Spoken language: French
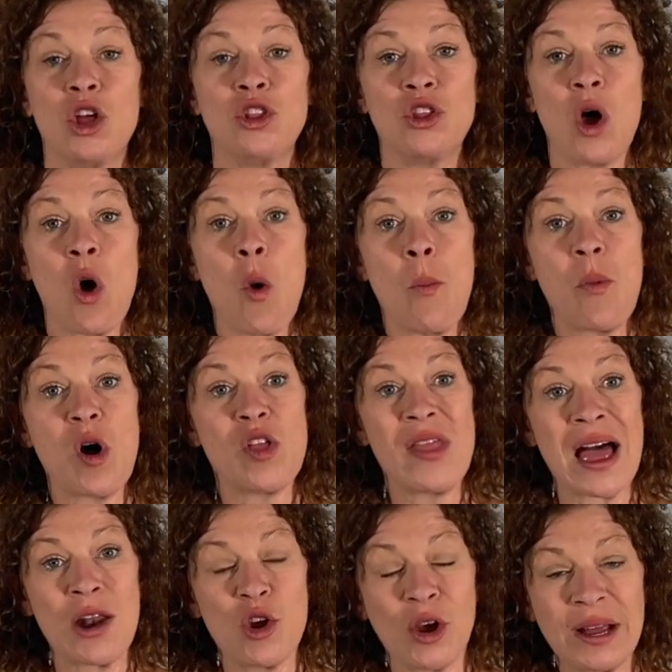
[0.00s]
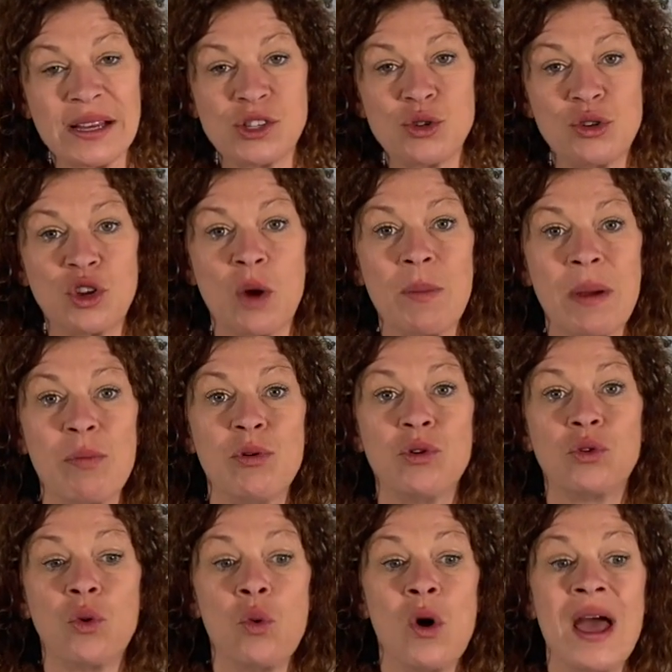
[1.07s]
Non pas dans le résultat, mais
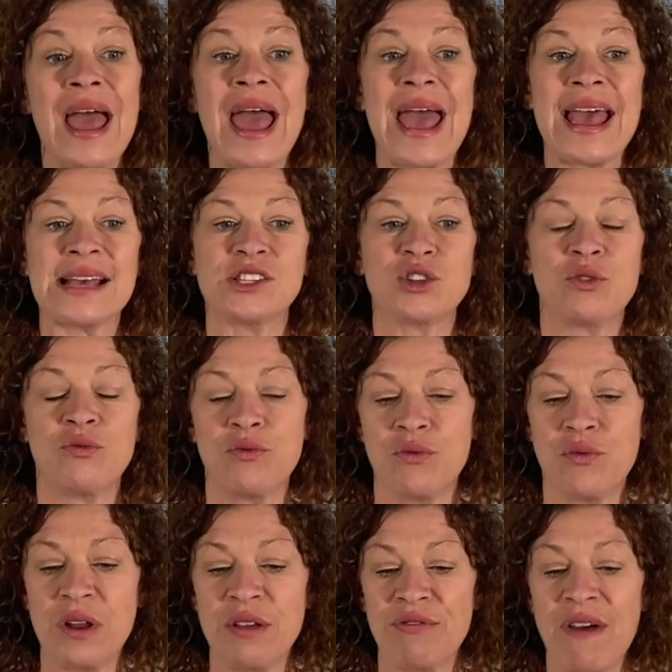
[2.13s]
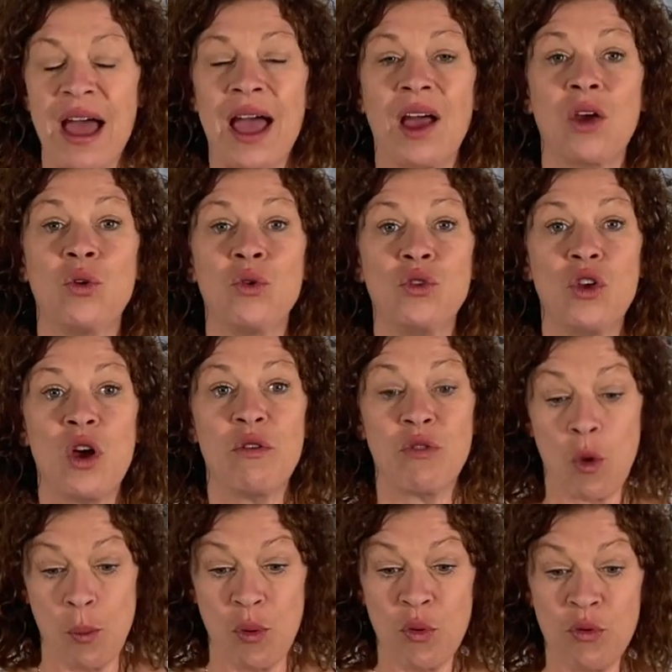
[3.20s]
plutôt est-ce que vous voulez faire une œuvre
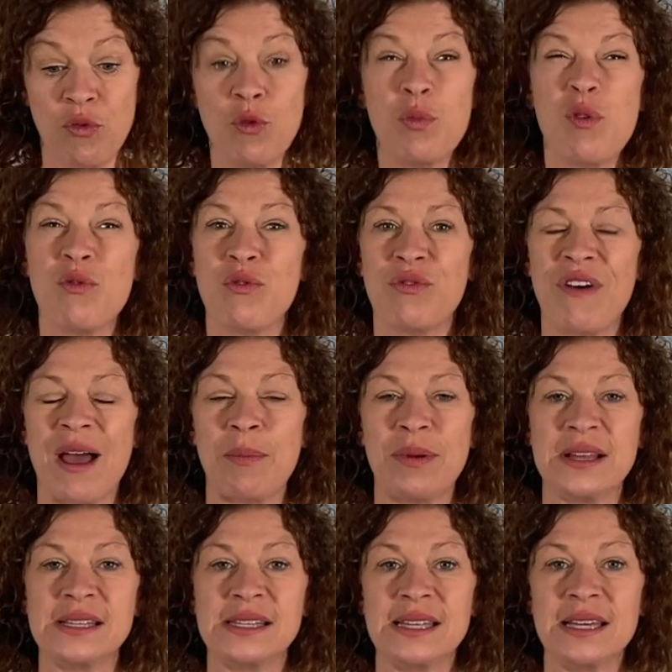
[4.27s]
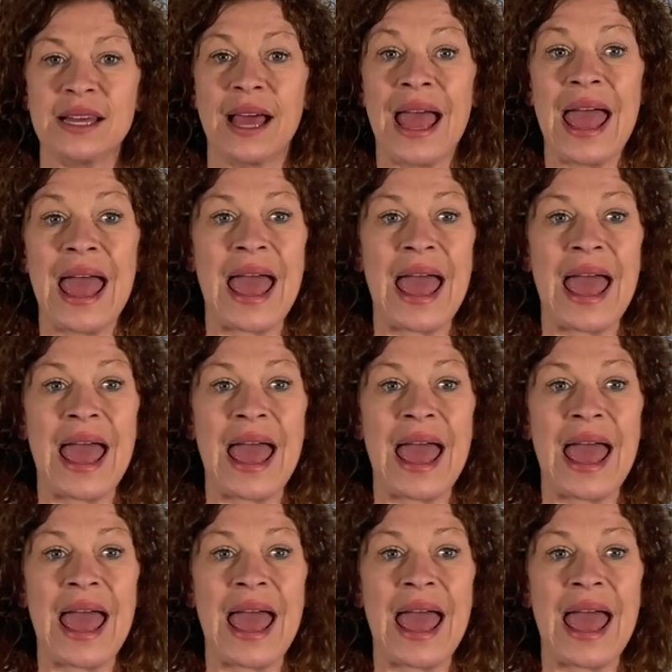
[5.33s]
pour vous, pour vous faire plaisir?